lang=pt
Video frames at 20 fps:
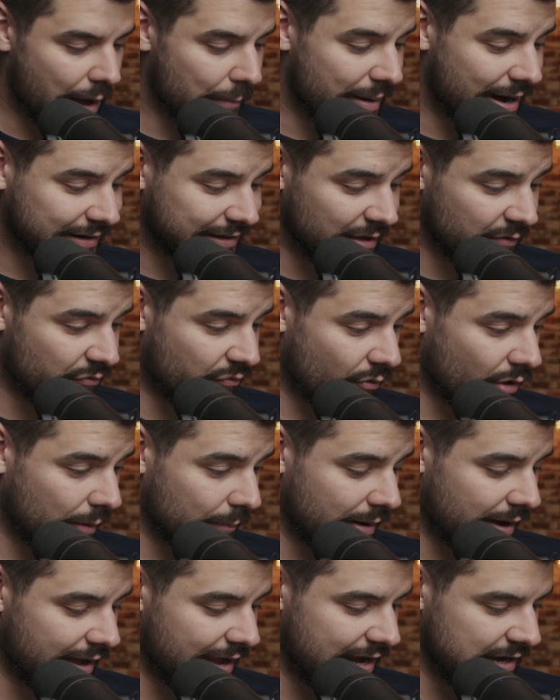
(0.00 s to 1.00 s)
a marca
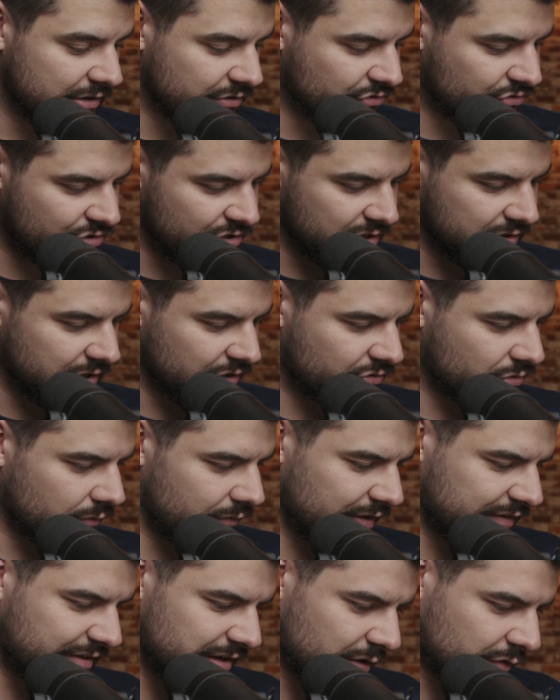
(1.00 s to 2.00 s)
informa Elixir. Deixa eu
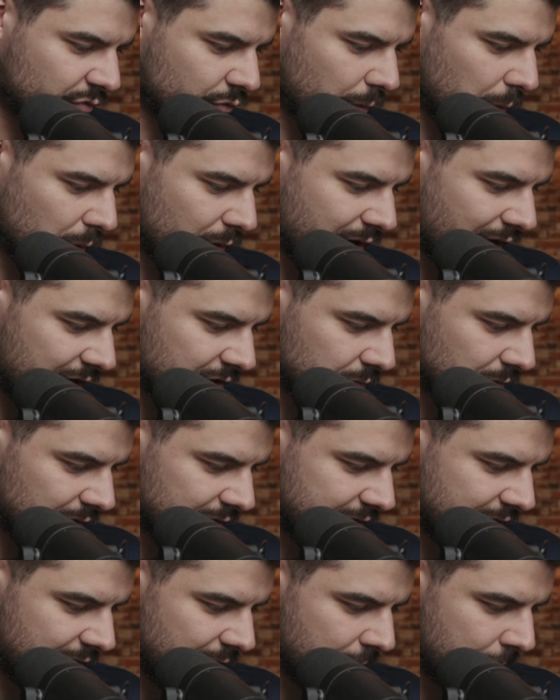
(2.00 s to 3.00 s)
ver se eles colocaram
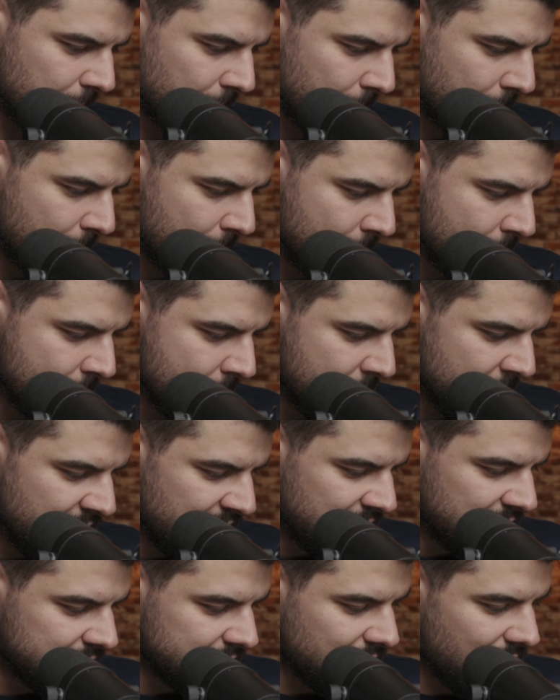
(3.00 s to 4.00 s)
aqui.
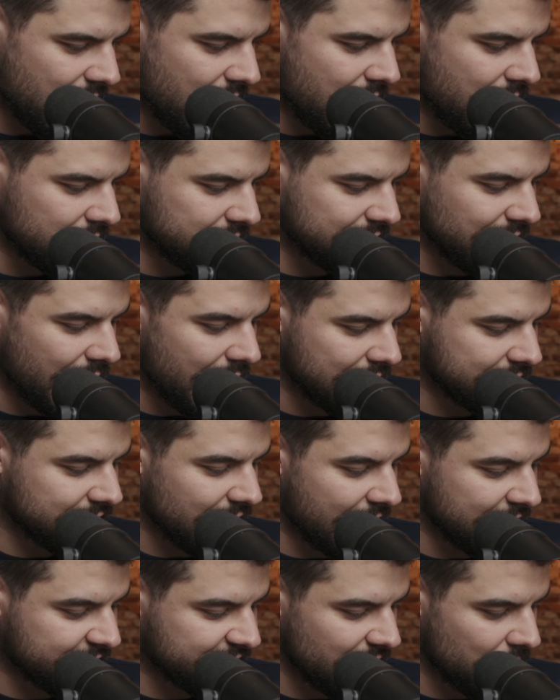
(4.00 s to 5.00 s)
Ah, tá,
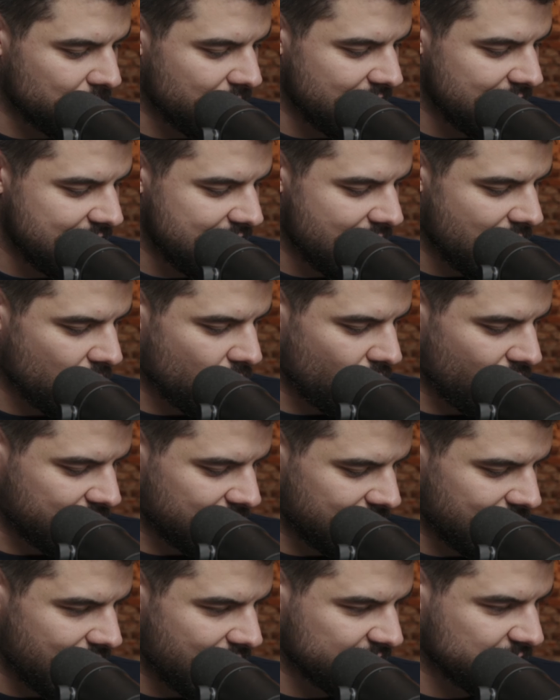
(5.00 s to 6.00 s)
tá essa mania
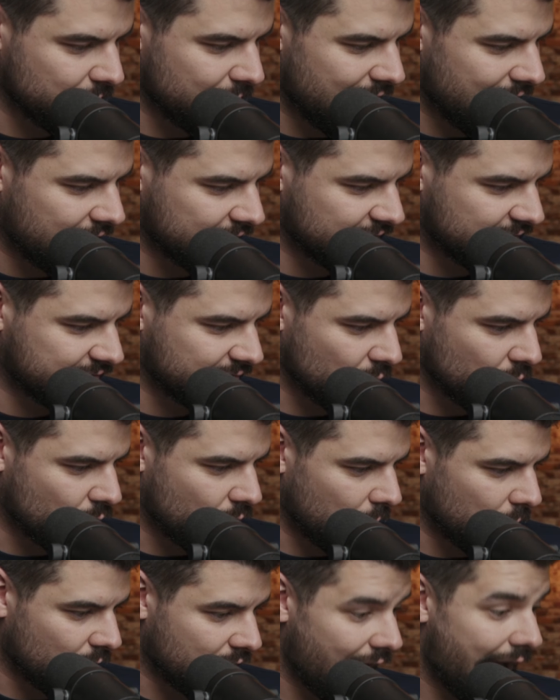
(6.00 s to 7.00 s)
agora, né? As marcas estão
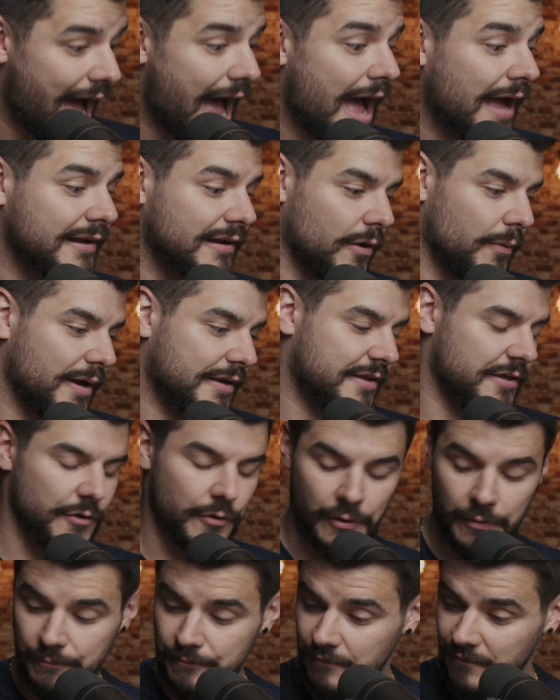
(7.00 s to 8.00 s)
colocando... Ah, não, aqui,
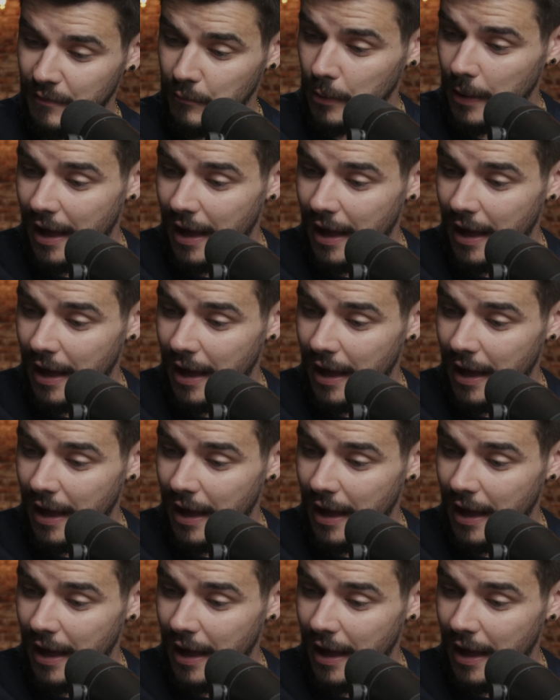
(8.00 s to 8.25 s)
ó. Vamos